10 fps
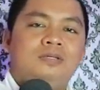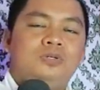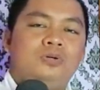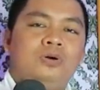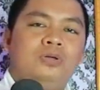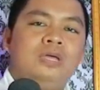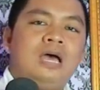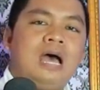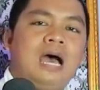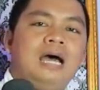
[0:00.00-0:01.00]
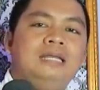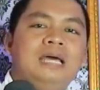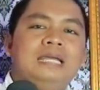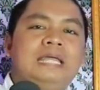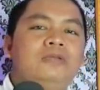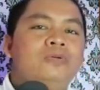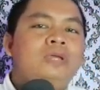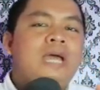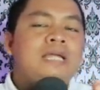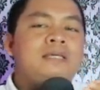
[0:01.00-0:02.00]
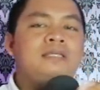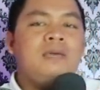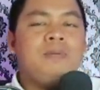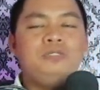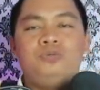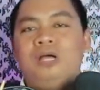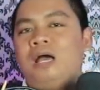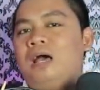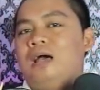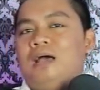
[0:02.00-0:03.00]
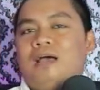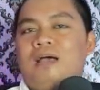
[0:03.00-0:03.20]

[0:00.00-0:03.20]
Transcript: Jodohnya ada di dunia entertainment juga.